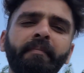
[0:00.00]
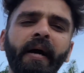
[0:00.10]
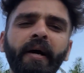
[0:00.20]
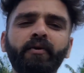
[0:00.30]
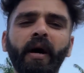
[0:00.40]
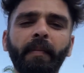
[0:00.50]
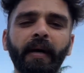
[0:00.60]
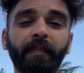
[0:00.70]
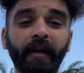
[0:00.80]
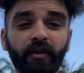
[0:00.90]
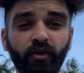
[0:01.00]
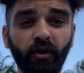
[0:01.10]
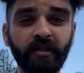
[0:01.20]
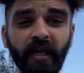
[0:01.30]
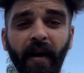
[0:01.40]
मैं हूं आपका अपना
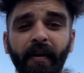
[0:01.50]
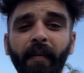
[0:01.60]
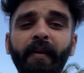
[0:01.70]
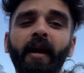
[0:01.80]
दोस्त आपका अपना